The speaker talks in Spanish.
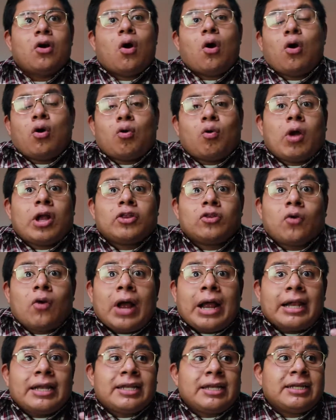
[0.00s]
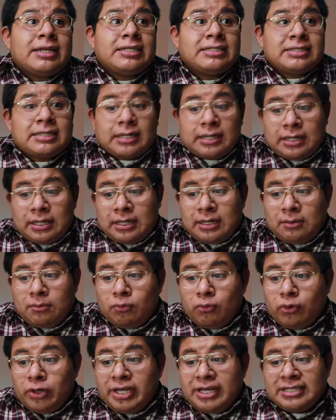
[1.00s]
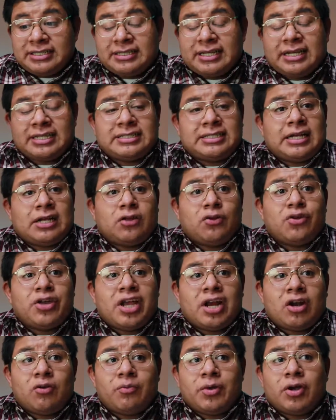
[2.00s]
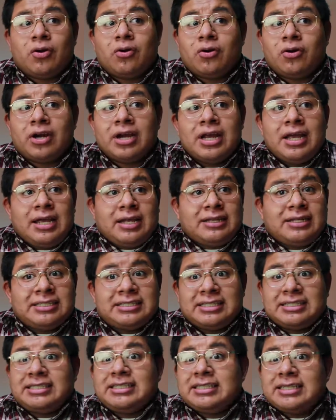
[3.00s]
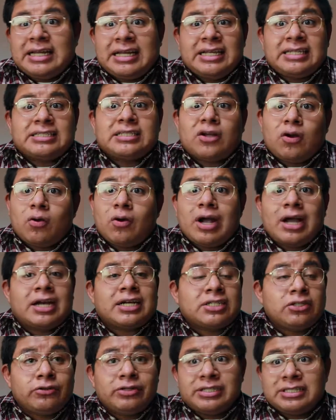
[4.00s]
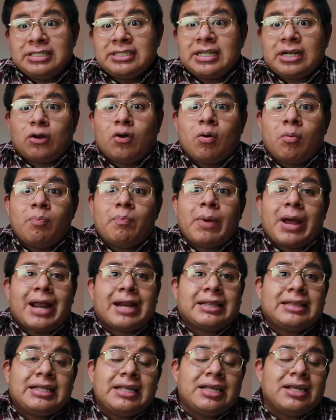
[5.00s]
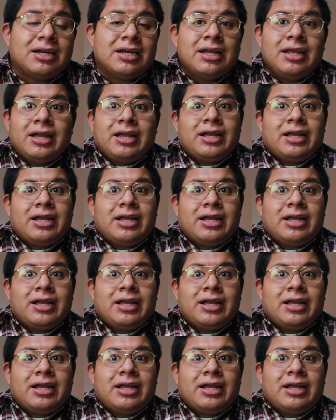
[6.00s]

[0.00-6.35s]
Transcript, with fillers: O cuando alguien está muy estresado y a lo mejor necesita desahogarse o necesita compartir.